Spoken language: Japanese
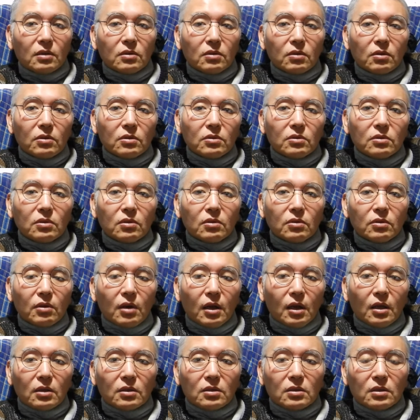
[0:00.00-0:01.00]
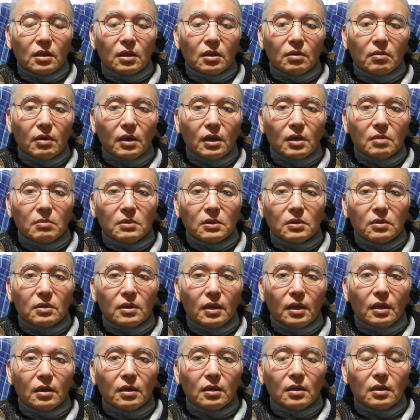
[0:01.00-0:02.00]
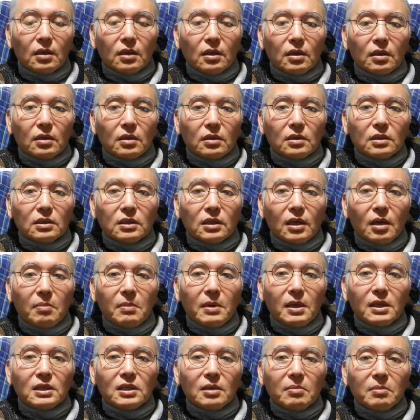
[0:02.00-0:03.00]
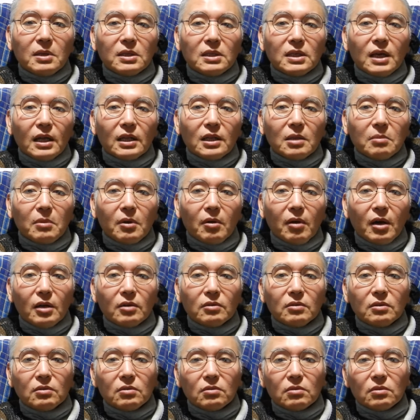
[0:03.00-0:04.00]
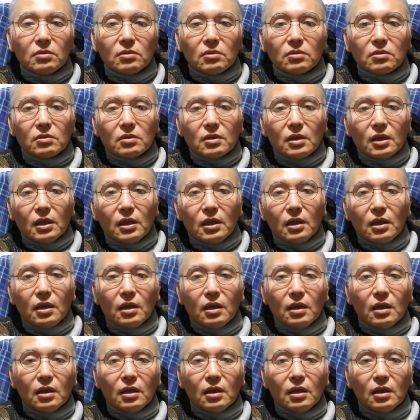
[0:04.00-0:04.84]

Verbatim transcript: ということなんですね分かりますただ人間はめちゃめちゃ頭悪いということでね